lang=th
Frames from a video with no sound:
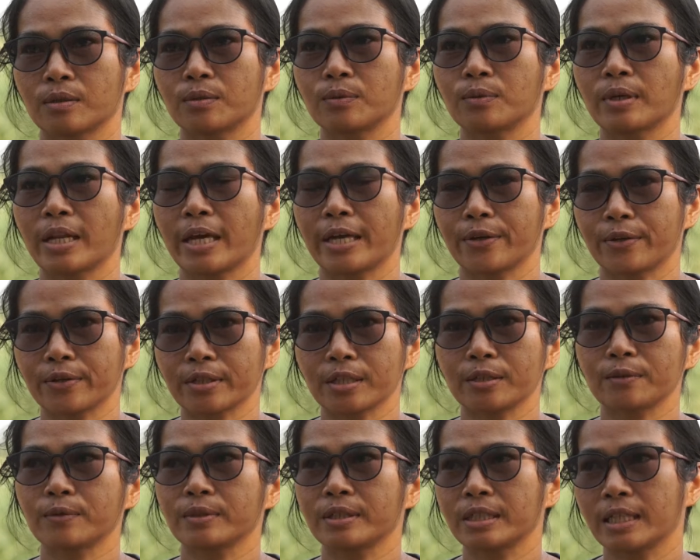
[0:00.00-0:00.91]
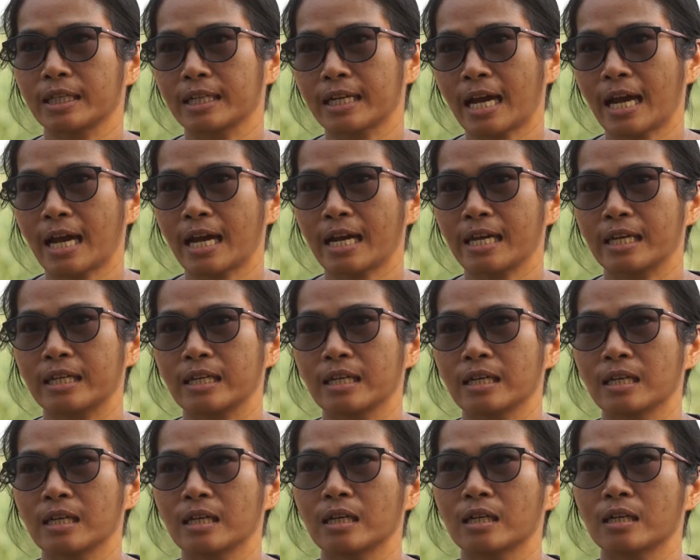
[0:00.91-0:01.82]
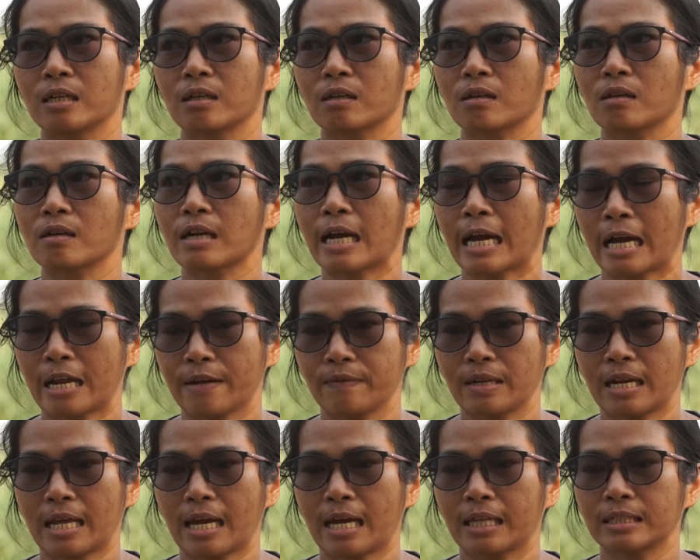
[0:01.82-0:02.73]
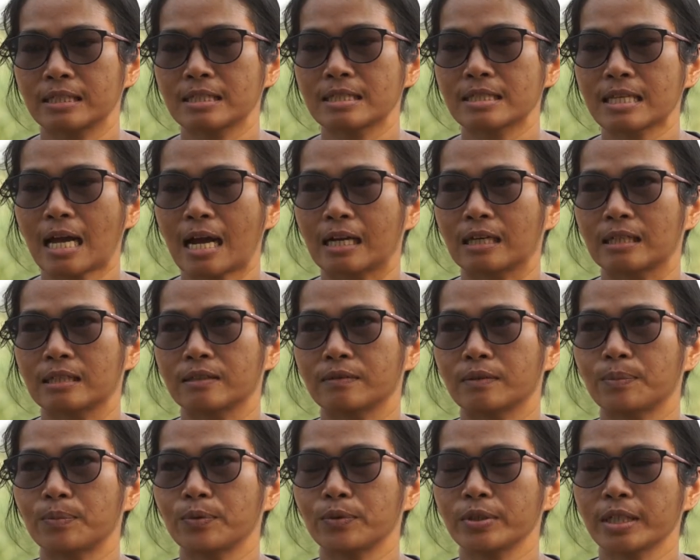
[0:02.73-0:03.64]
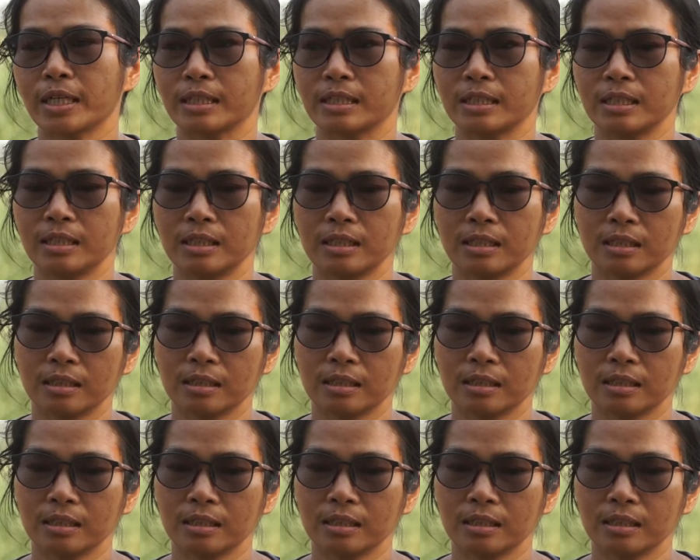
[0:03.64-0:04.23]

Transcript: ดูแลน้องในโรงเรียนได้ แล้วก็งานเวลาที่สั่งหรือว่าผู้ใหญ่ที่